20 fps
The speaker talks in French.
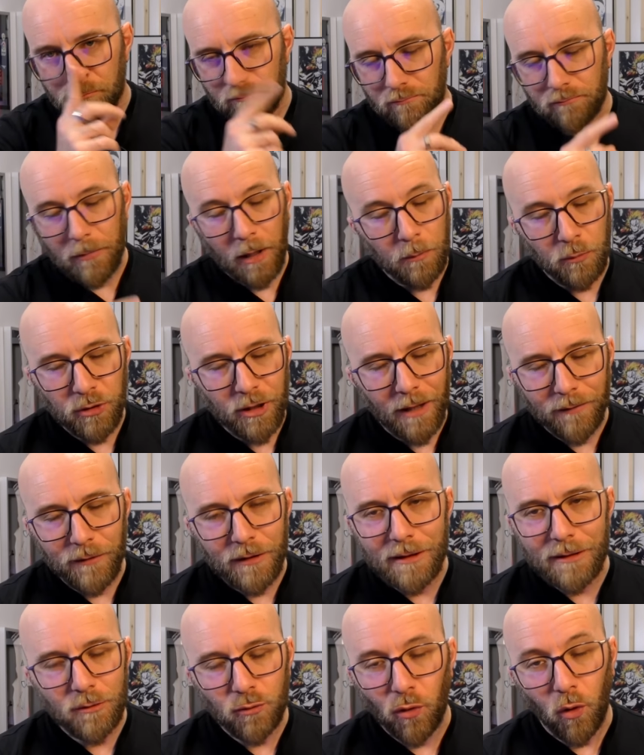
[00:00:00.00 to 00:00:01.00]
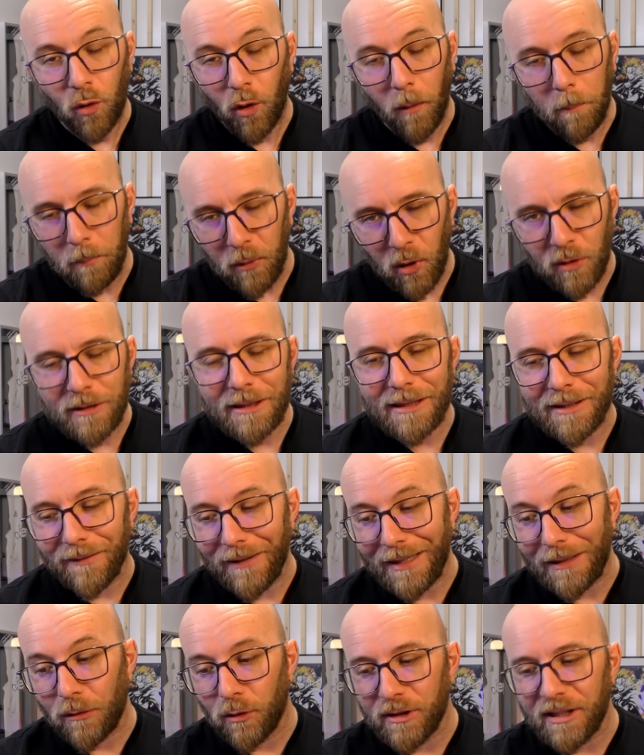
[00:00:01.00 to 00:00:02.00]
À mon avis, ils sont encore plantés, ça va
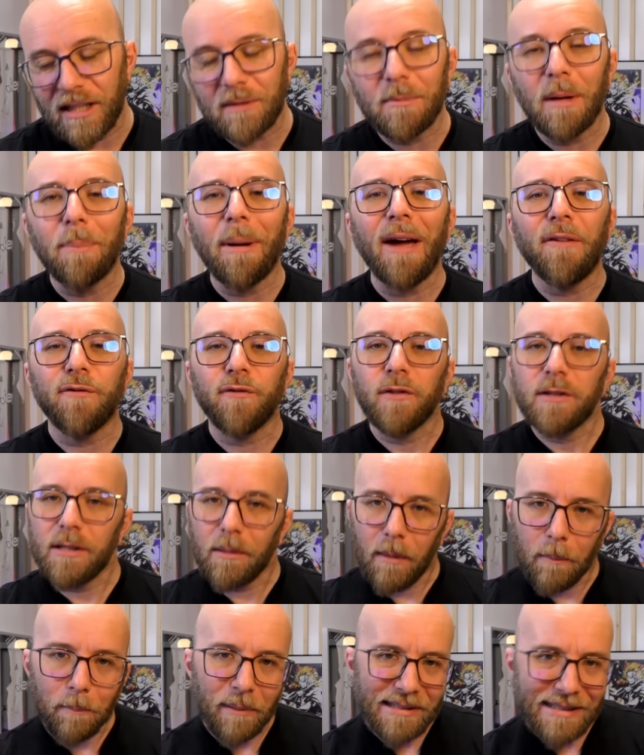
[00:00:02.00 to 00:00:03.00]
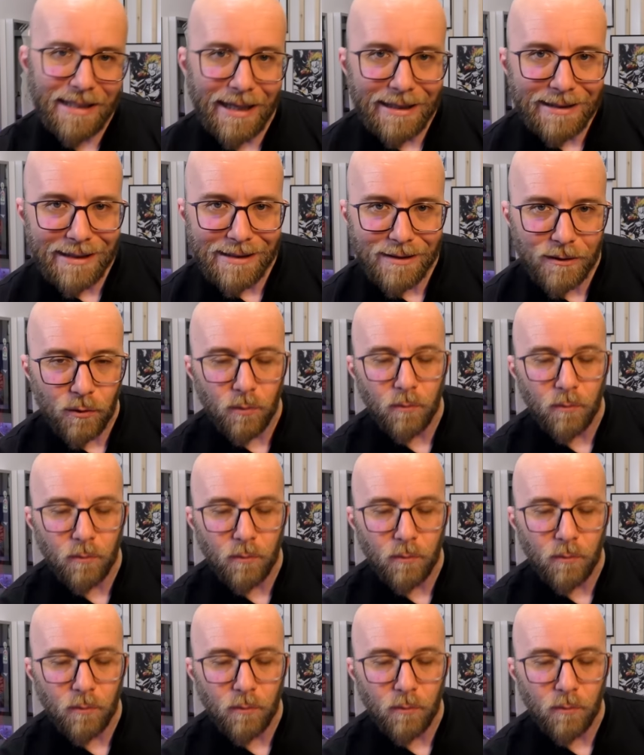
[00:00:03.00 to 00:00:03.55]
être le 16. Mais bref, c'est même pas ça la question.